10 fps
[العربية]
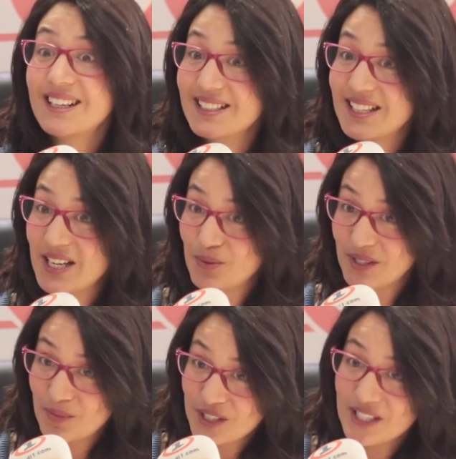
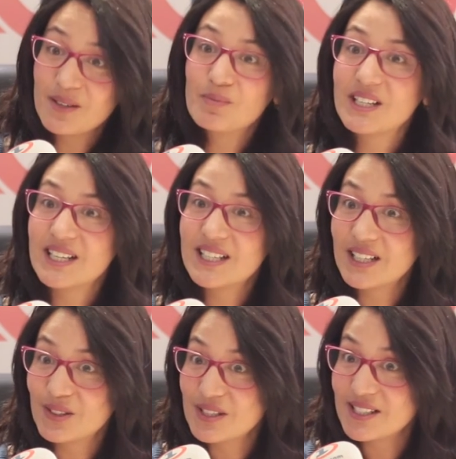كتعاوني باش نهبط هذاك
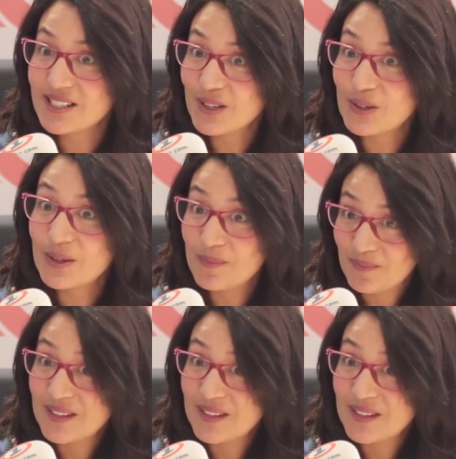الكوليسترول